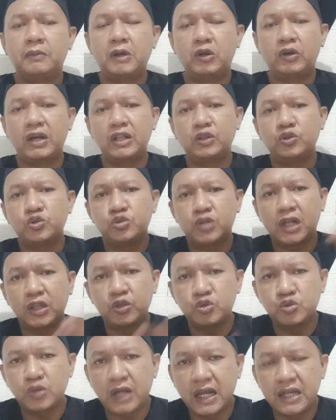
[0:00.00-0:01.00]
melakukan
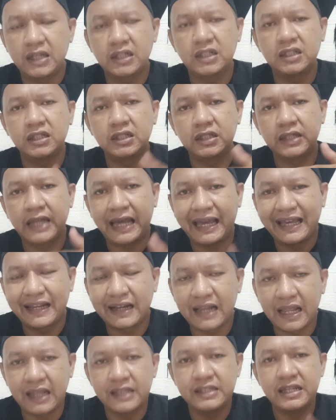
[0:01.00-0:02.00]
tusukan-tusukan ke
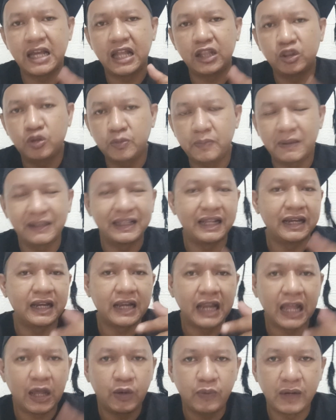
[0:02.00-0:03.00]
daerah jantung
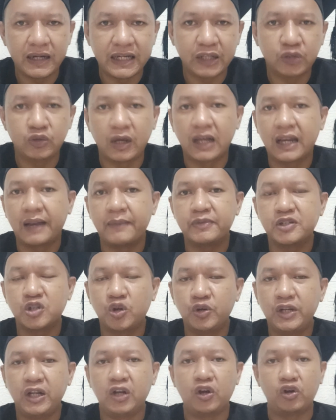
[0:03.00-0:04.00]
pertahanan lawan yaitu Arab
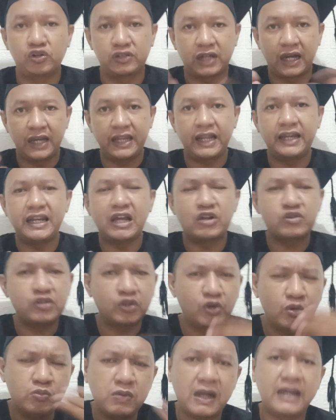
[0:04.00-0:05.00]
Saudi dan Australia ini harus
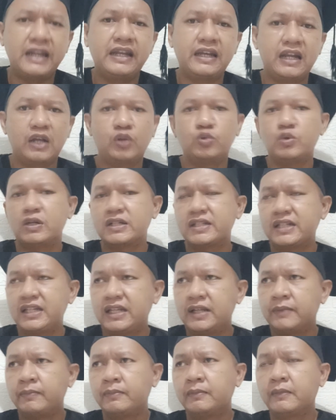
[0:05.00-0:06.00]
dirubah nih dan gua
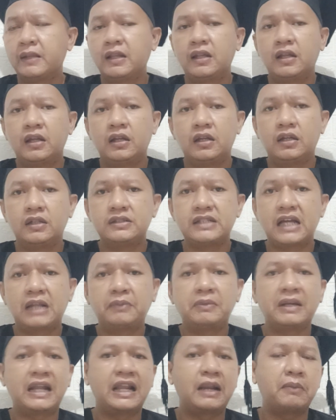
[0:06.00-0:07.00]
sih uh,
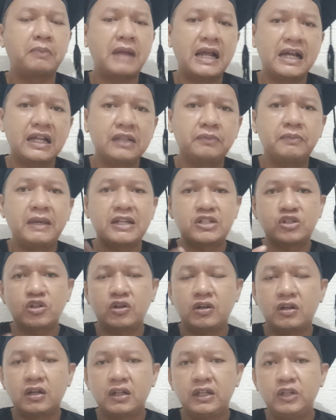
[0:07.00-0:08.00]
sangat berharap banget
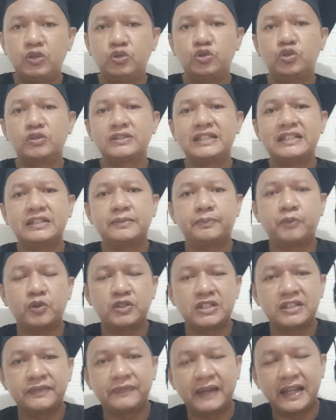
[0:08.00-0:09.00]
besok untuk si
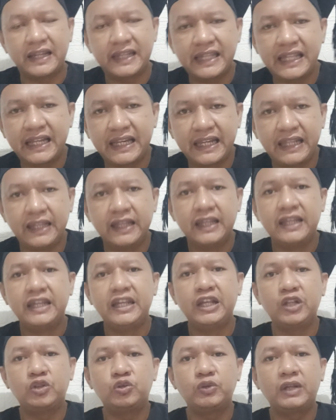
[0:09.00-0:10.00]
posisi flank kiri
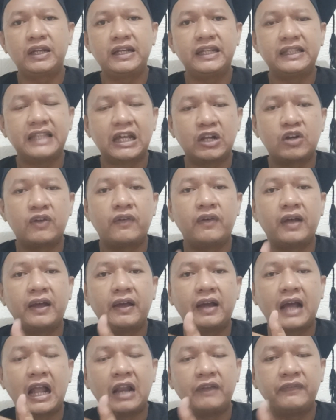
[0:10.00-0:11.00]
itu yang ditaruh
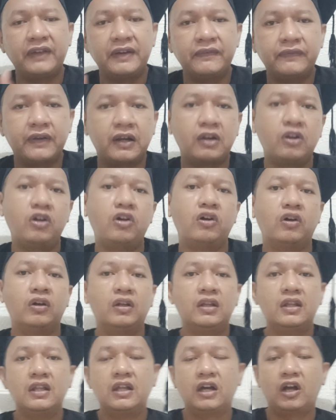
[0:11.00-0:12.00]
Calvin
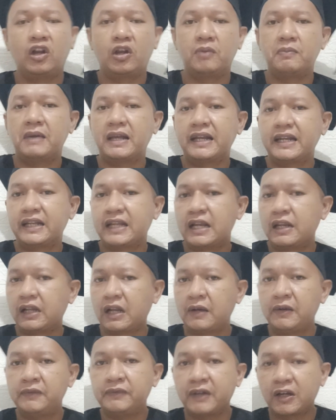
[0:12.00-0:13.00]
Verdong kalau kemarin kan
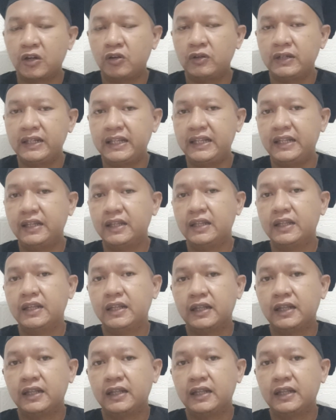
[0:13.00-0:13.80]
Calvin Verdong di